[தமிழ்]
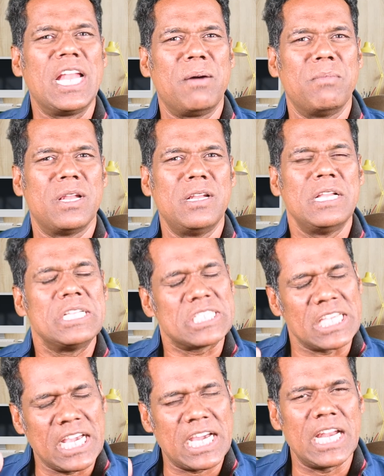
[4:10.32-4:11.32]
இல்லாமல்
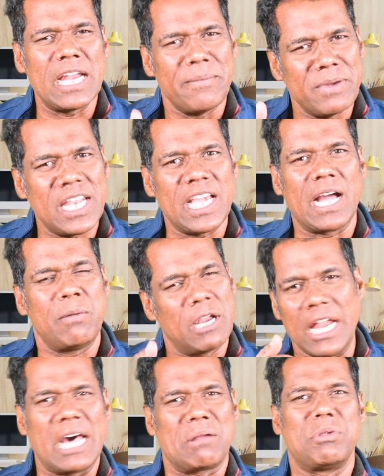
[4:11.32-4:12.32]
சிக்கல்
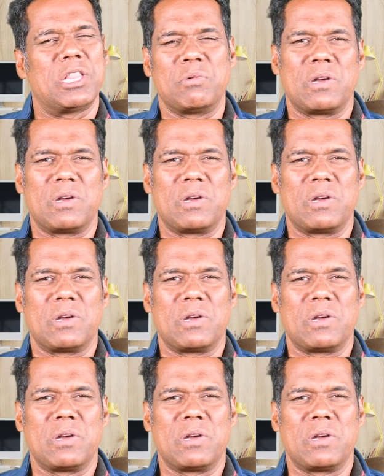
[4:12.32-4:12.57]
அமெரிக்காவில் ஆரம்பித்து